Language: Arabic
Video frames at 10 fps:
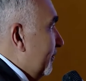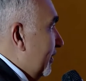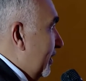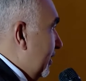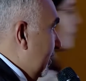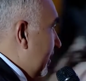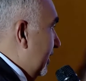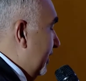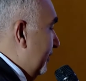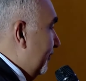في
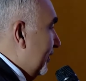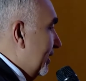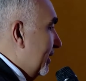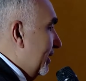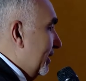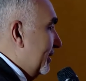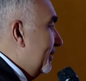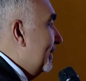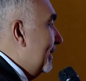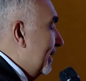الـ في
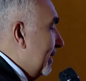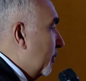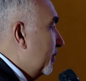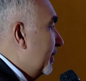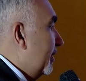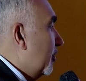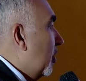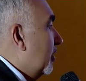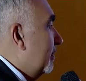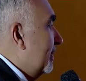الجريننج او الجرين
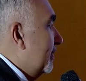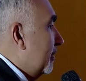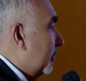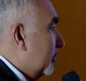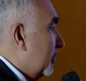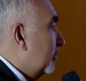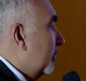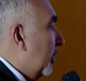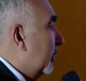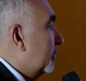ايكونوميز الاقتصاد
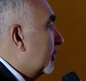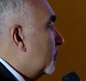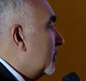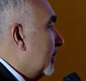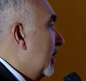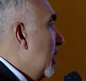الاخضر